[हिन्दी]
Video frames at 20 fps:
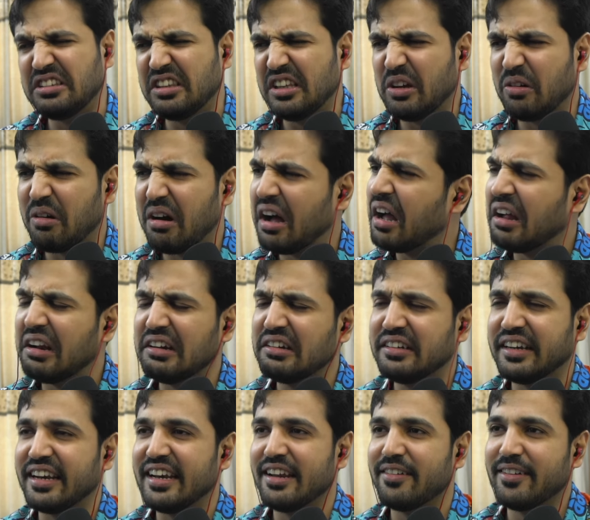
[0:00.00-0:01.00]
इजी होगा
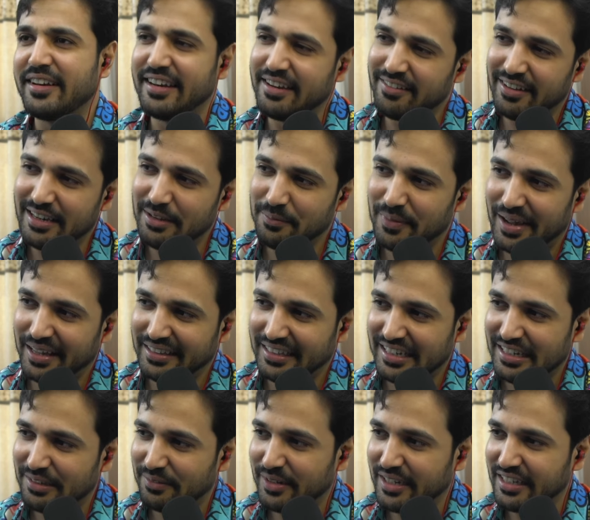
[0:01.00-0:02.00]
डरने वरने वाली बात
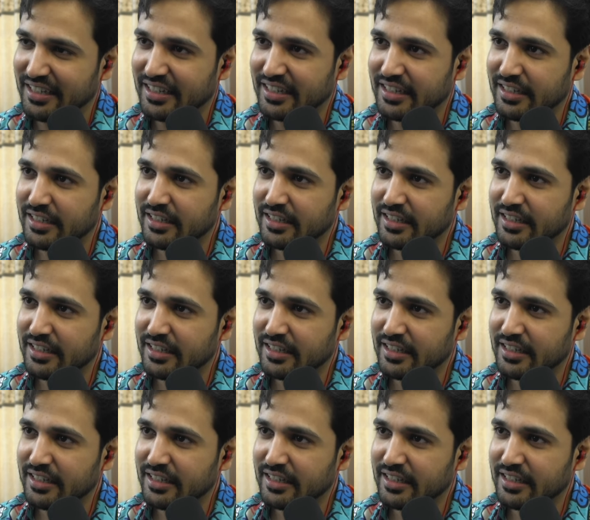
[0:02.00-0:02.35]
नहीं है भाई